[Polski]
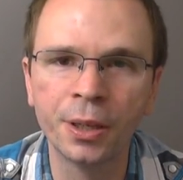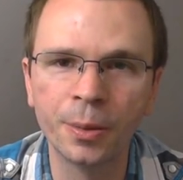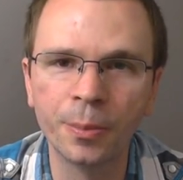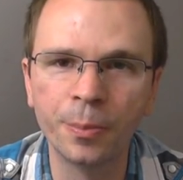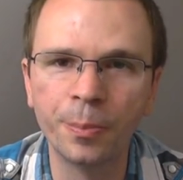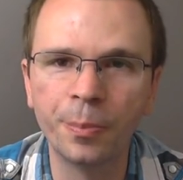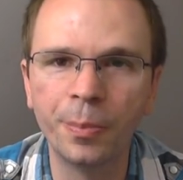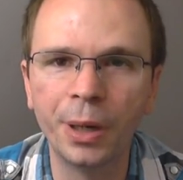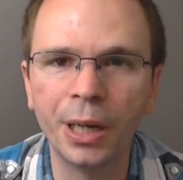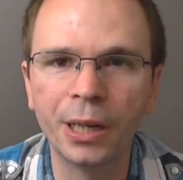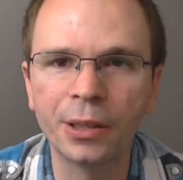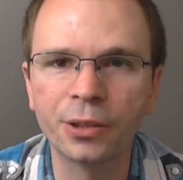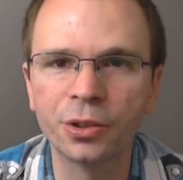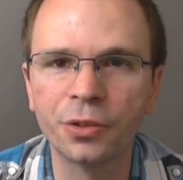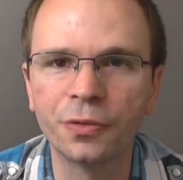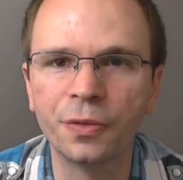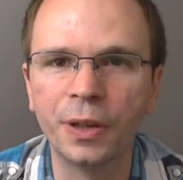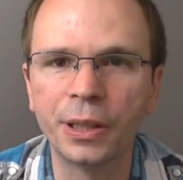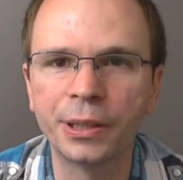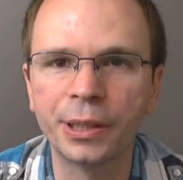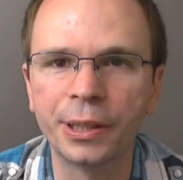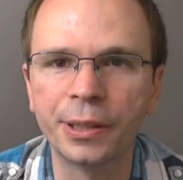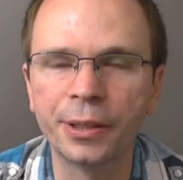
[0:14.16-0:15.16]
Bardzo
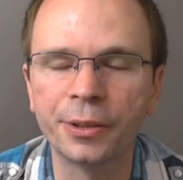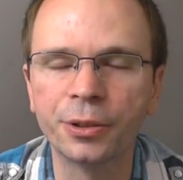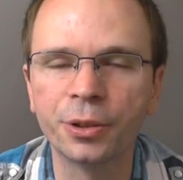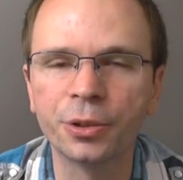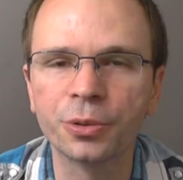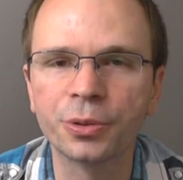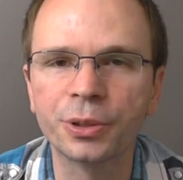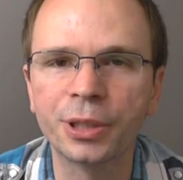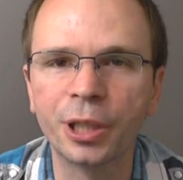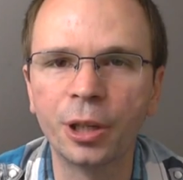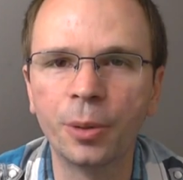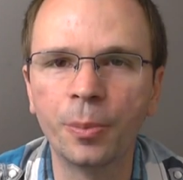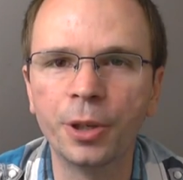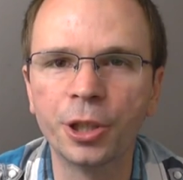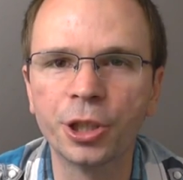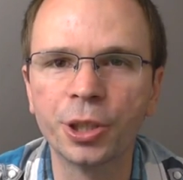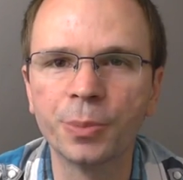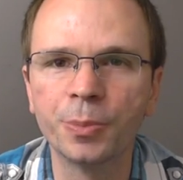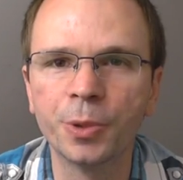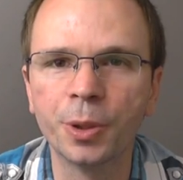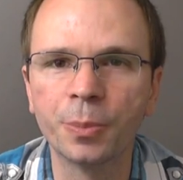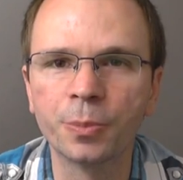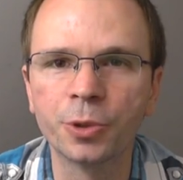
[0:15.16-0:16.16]
fajna jednostka,
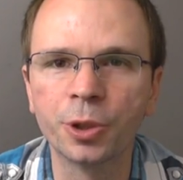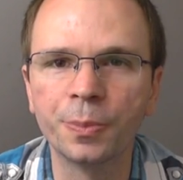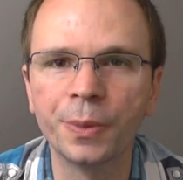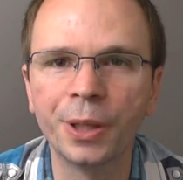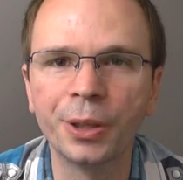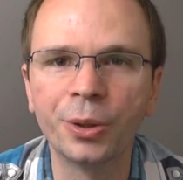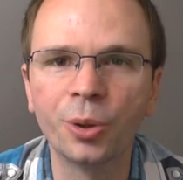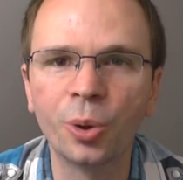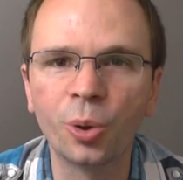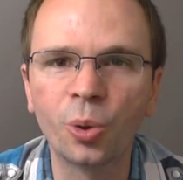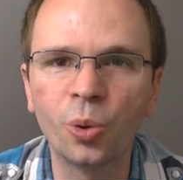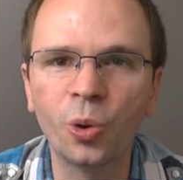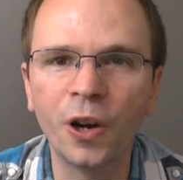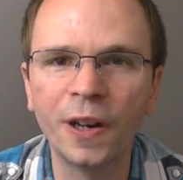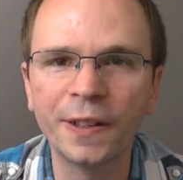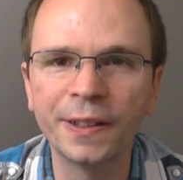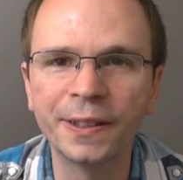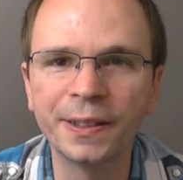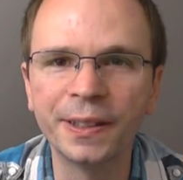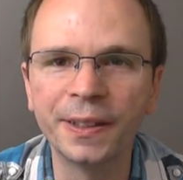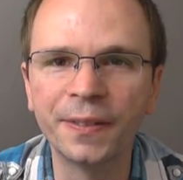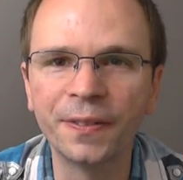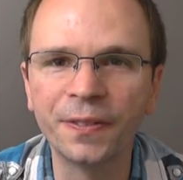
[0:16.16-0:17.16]
obejrzymy ją sobie
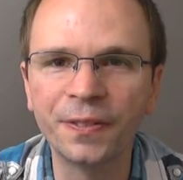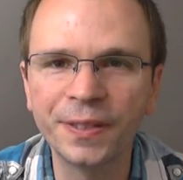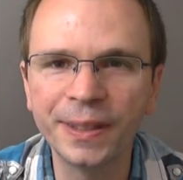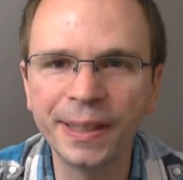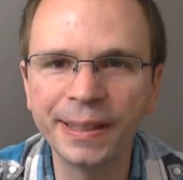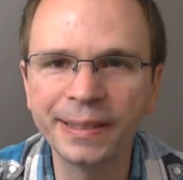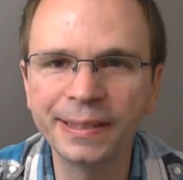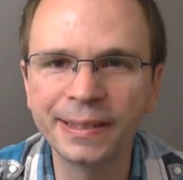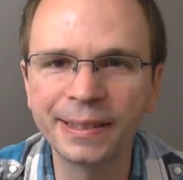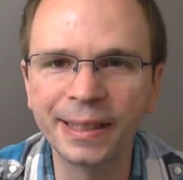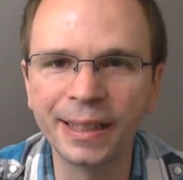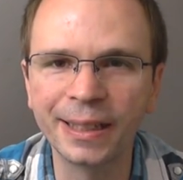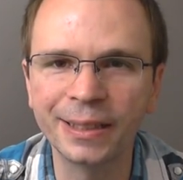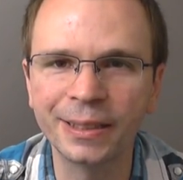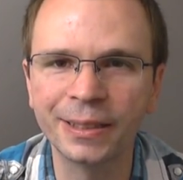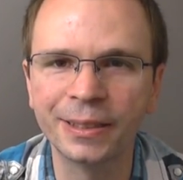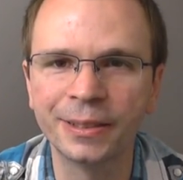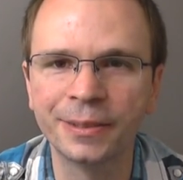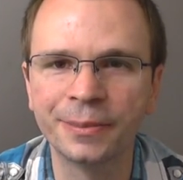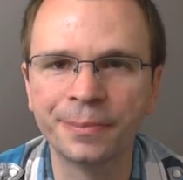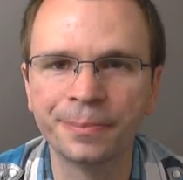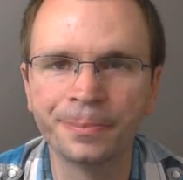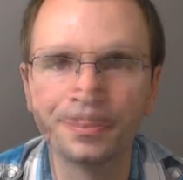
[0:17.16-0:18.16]
dokładnie w testach.
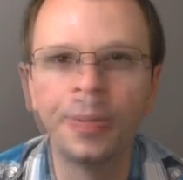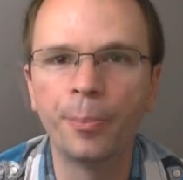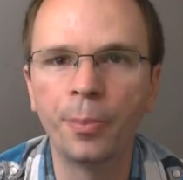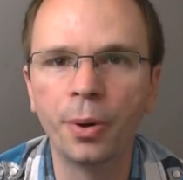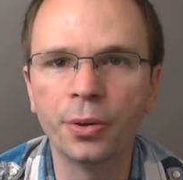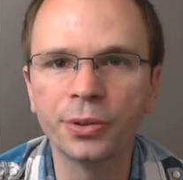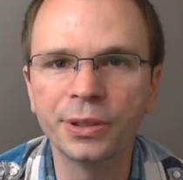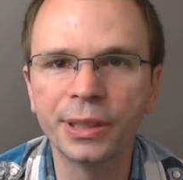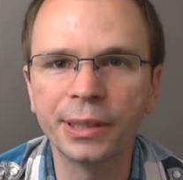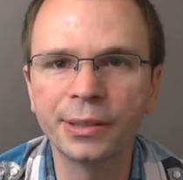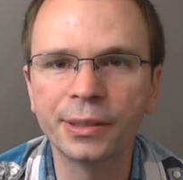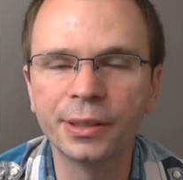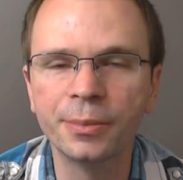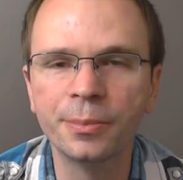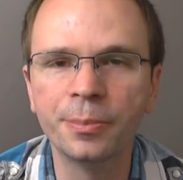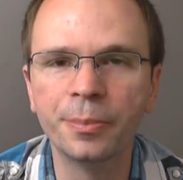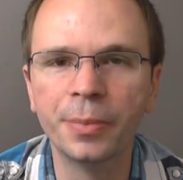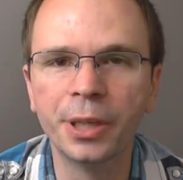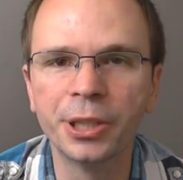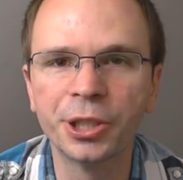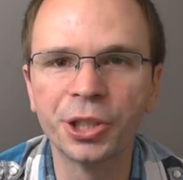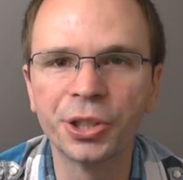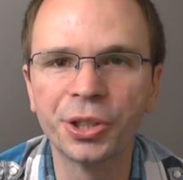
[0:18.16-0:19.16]
Poza tym
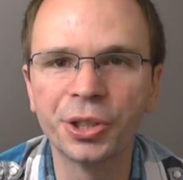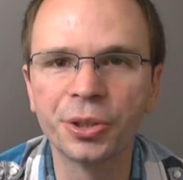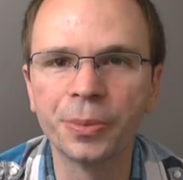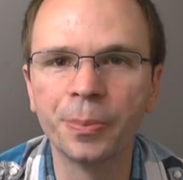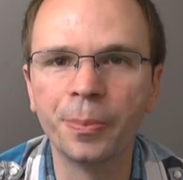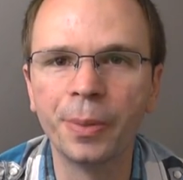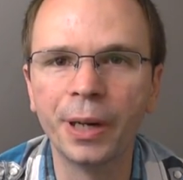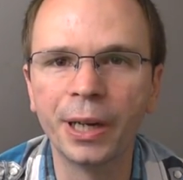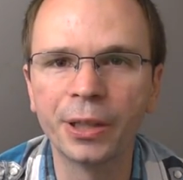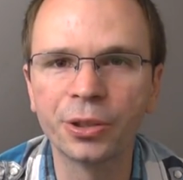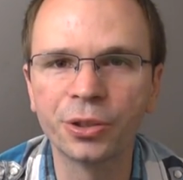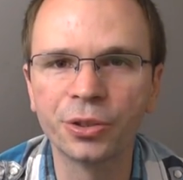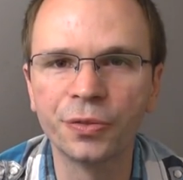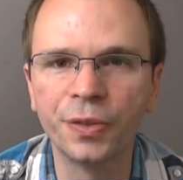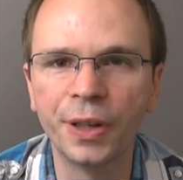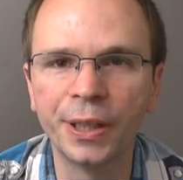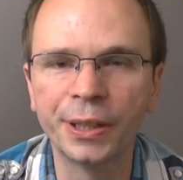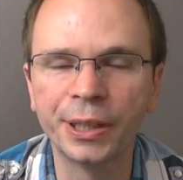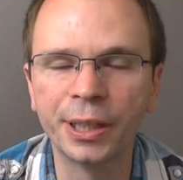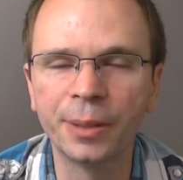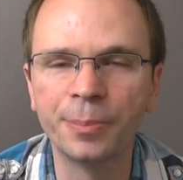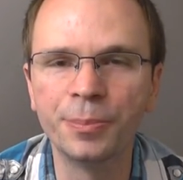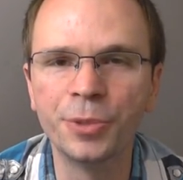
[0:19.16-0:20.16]
będzie też bardzo
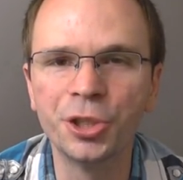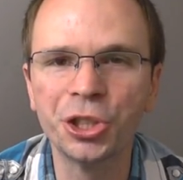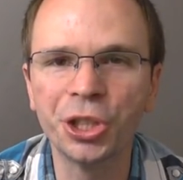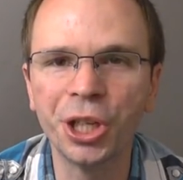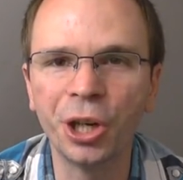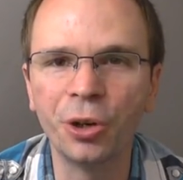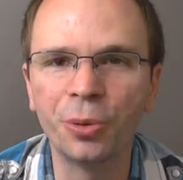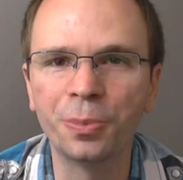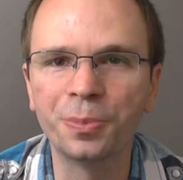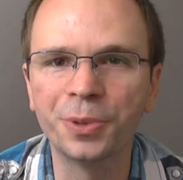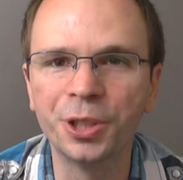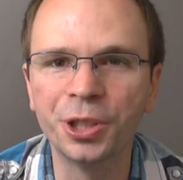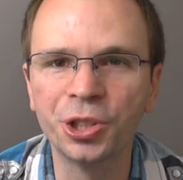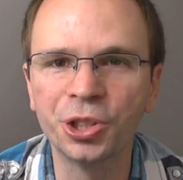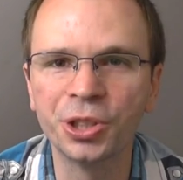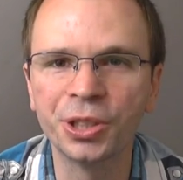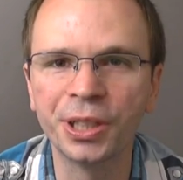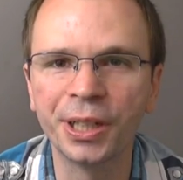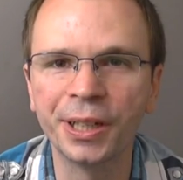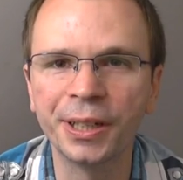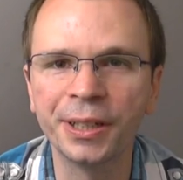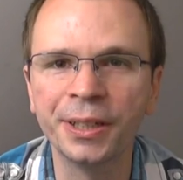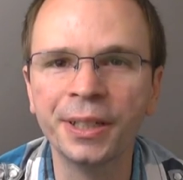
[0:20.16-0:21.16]
fajna myszka
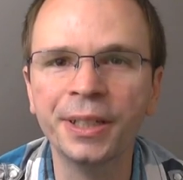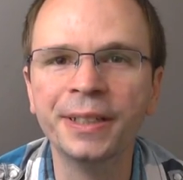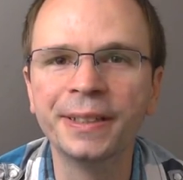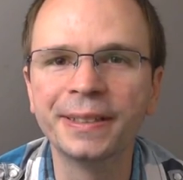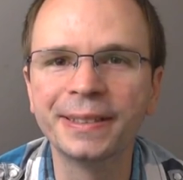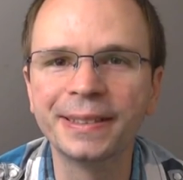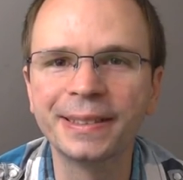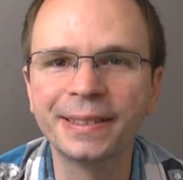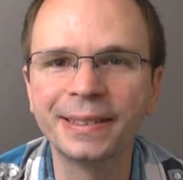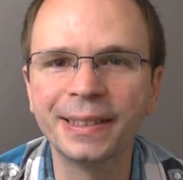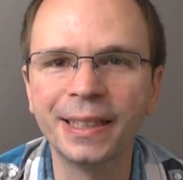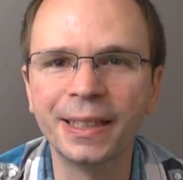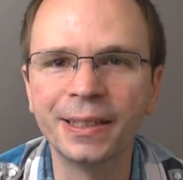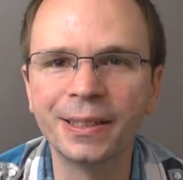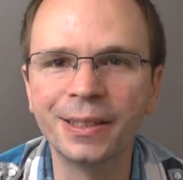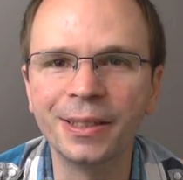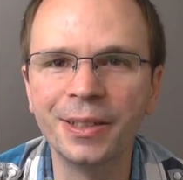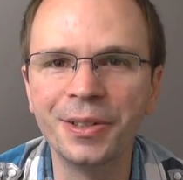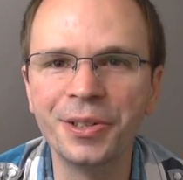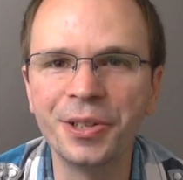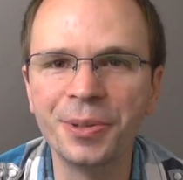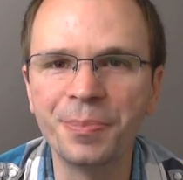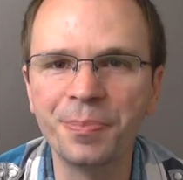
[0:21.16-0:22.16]
optyczna z
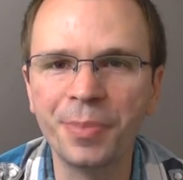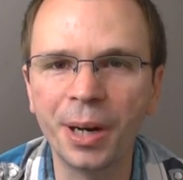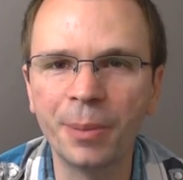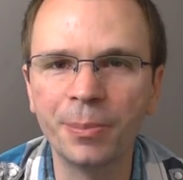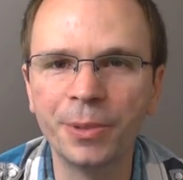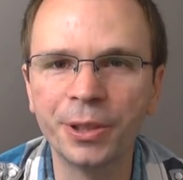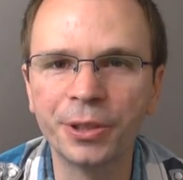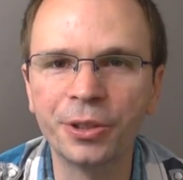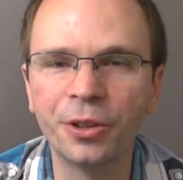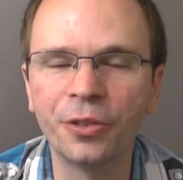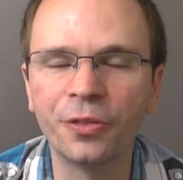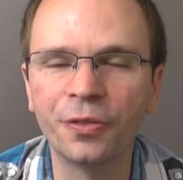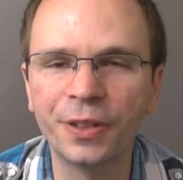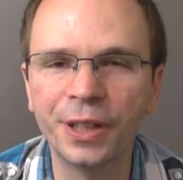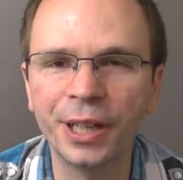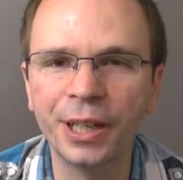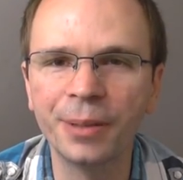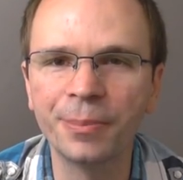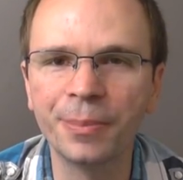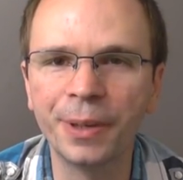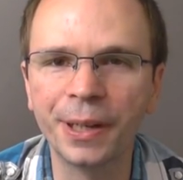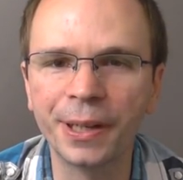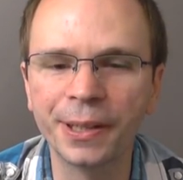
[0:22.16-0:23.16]
serii Republic of
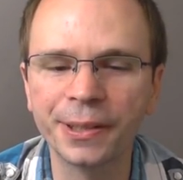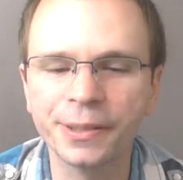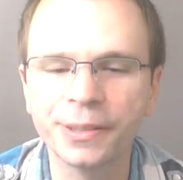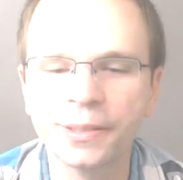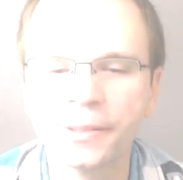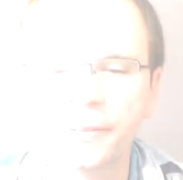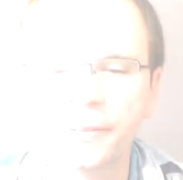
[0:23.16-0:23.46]
Gamers.